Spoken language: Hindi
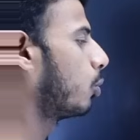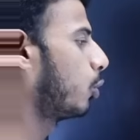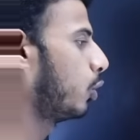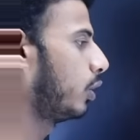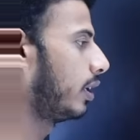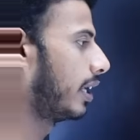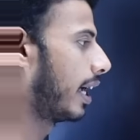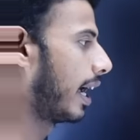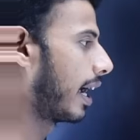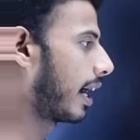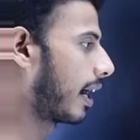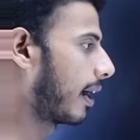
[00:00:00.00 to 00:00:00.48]

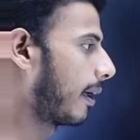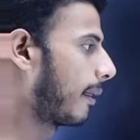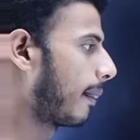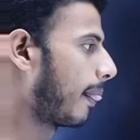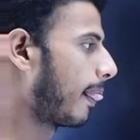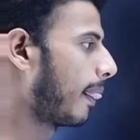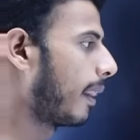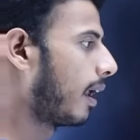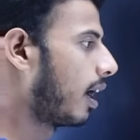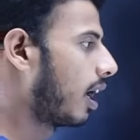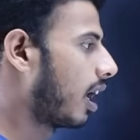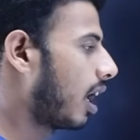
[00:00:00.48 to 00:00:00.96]
भूल जाएगा
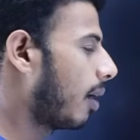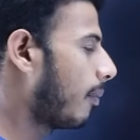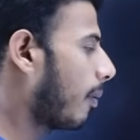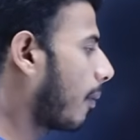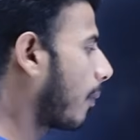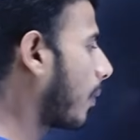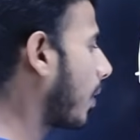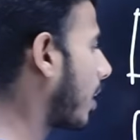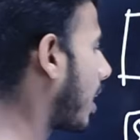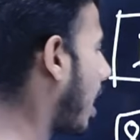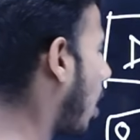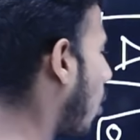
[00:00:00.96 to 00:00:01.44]
अब
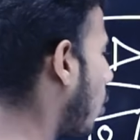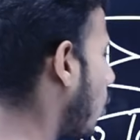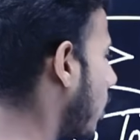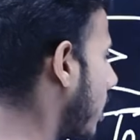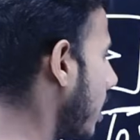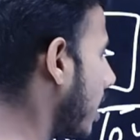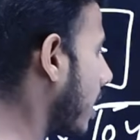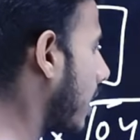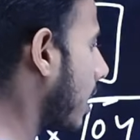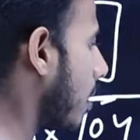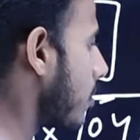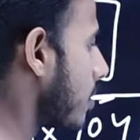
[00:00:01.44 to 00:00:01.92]
आपको
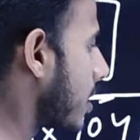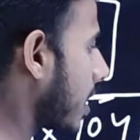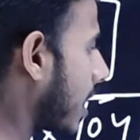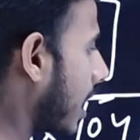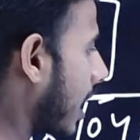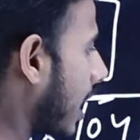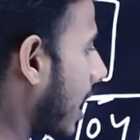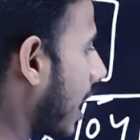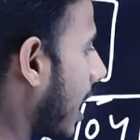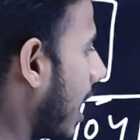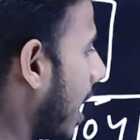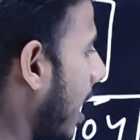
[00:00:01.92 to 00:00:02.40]
काउंटिंग कब से
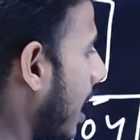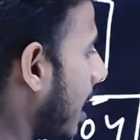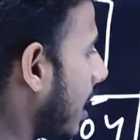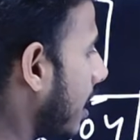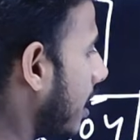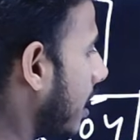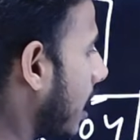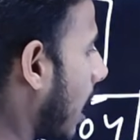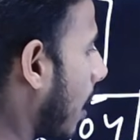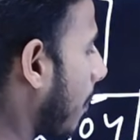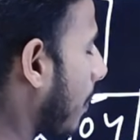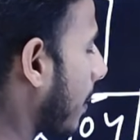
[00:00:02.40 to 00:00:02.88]
करेगा
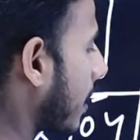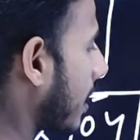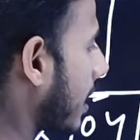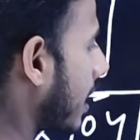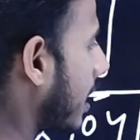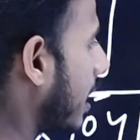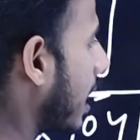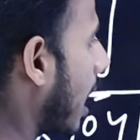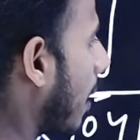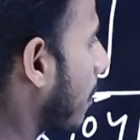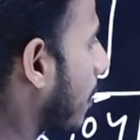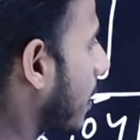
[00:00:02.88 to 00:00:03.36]
यहां पर
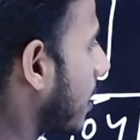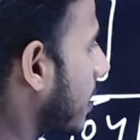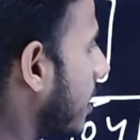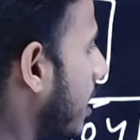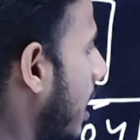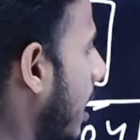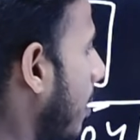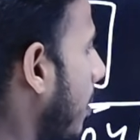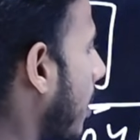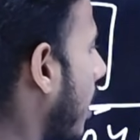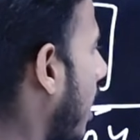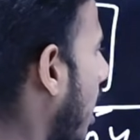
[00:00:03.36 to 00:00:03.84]
देखिए आपका
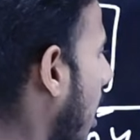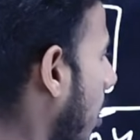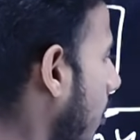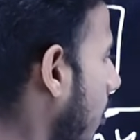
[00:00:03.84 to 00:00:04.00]
छह महीना